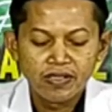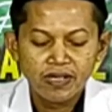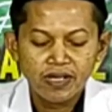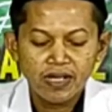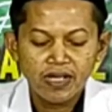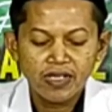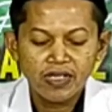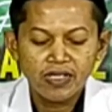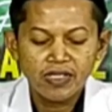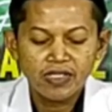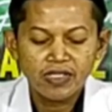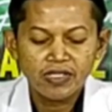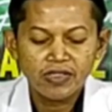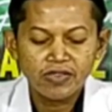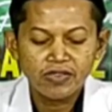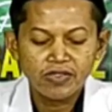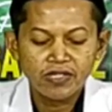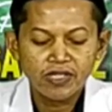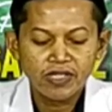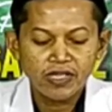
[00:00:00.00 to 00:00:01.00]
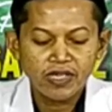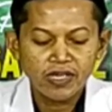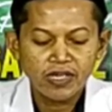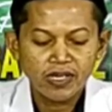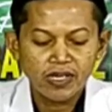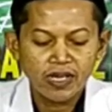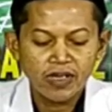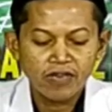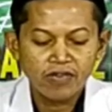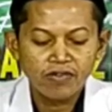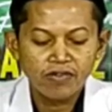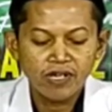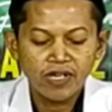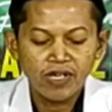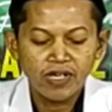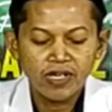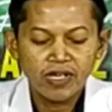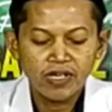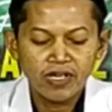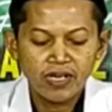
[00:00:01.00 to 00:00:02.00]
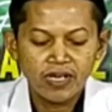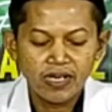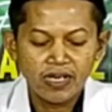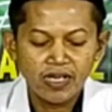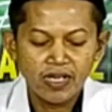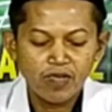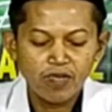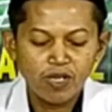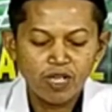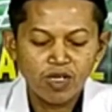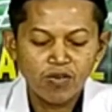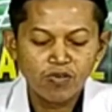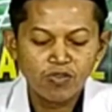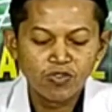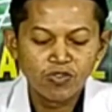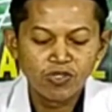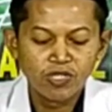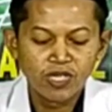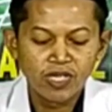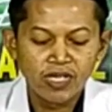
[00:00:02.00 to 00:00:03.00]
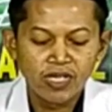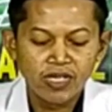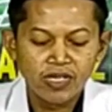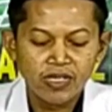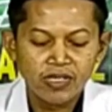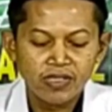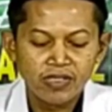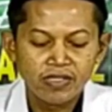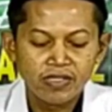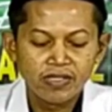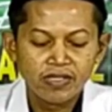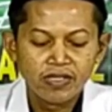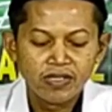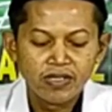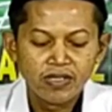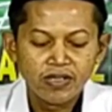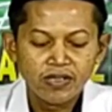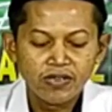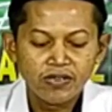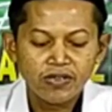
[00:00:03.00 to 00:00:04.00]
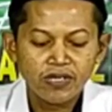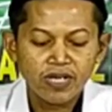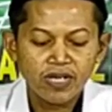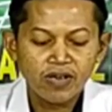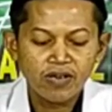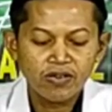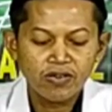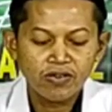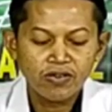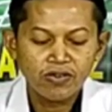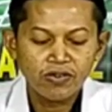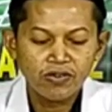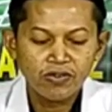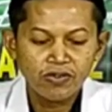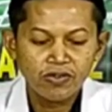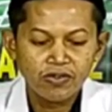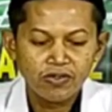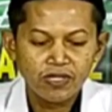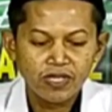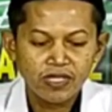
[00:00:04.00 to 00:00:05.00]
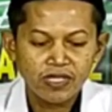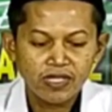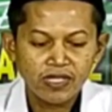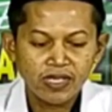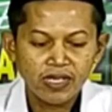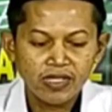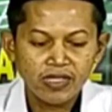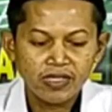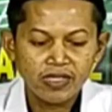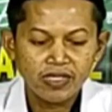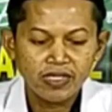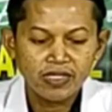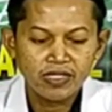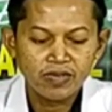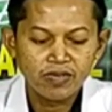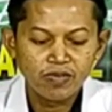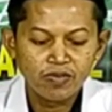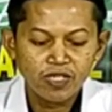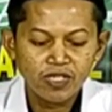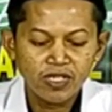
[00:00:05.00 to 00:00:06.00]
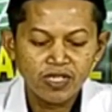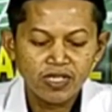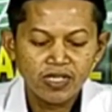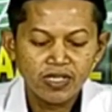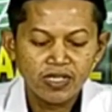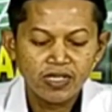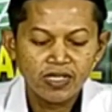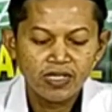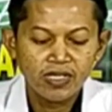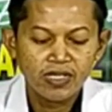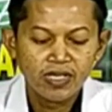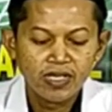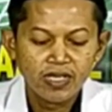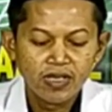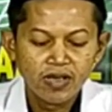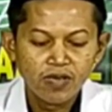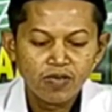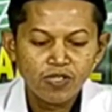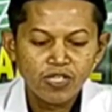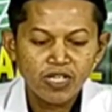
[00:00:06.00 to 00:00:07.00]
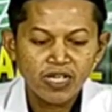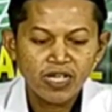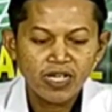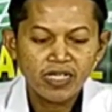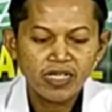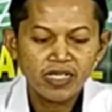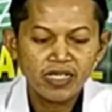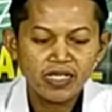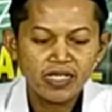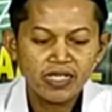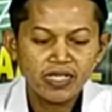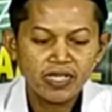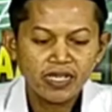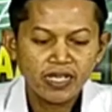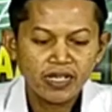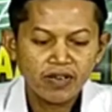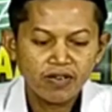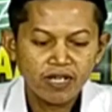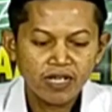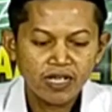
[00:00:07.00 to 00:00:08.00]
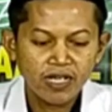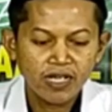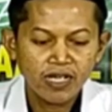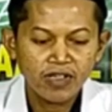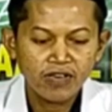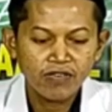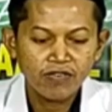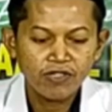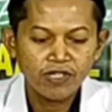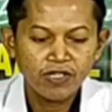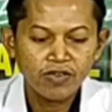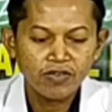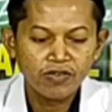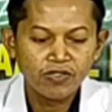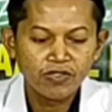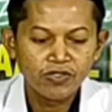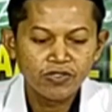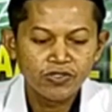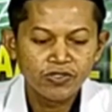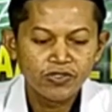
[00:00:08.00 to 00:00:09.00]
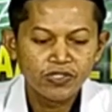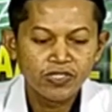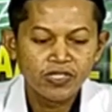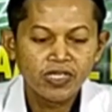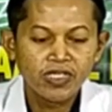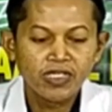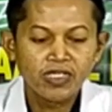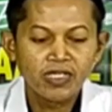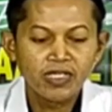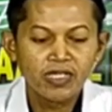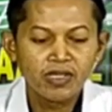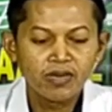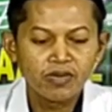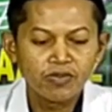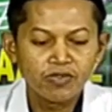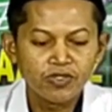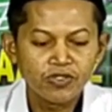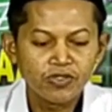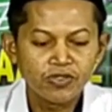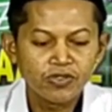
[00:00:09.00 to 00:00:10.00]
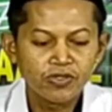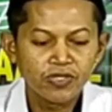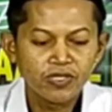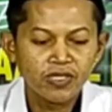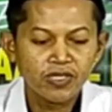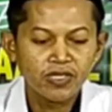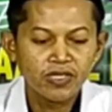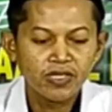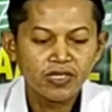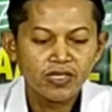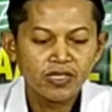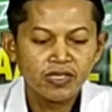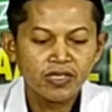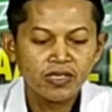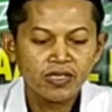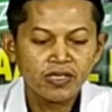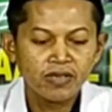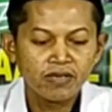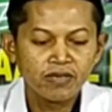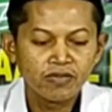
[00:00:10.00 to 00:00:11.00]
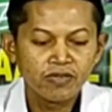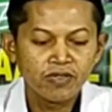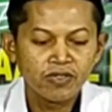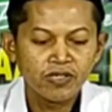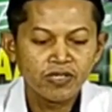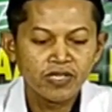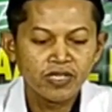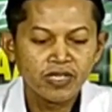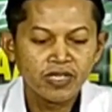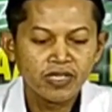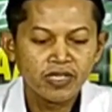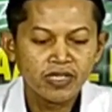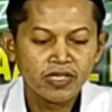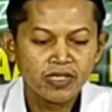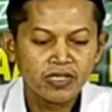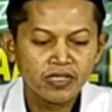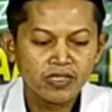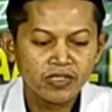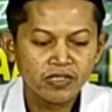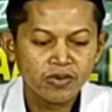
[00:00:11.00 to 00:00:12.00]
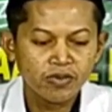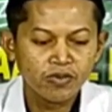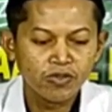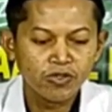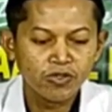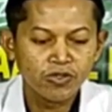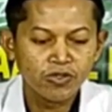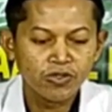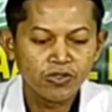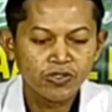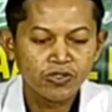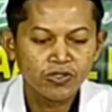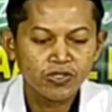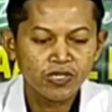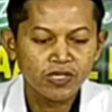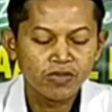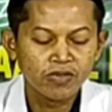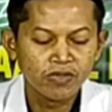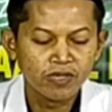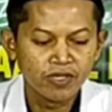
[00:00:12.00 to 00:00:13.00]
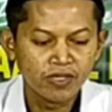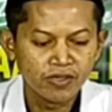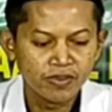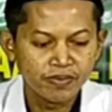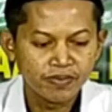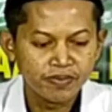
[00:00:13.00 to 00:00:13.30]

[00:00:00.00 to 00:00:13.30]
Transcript: an ingstune kelakuan la ma'budah ora ono zat kang den sembah bihakin kelawan hak fil wujudi ing dalam wujude illallah kejaba Gusti Allah.